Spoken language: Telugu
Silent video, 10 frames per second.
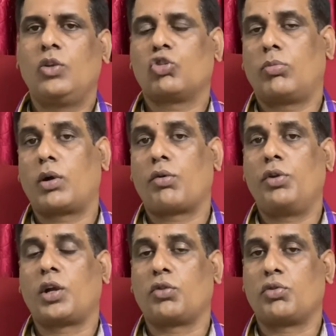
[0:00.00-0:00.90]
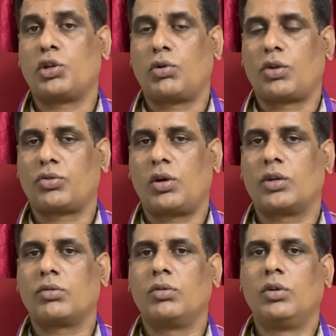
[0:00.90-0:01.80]
శుభగ్రుని యొక్క దృష్టి కూడా
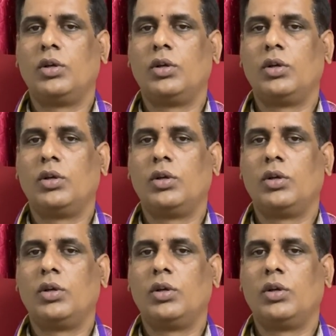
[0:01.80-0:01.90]
సోకటం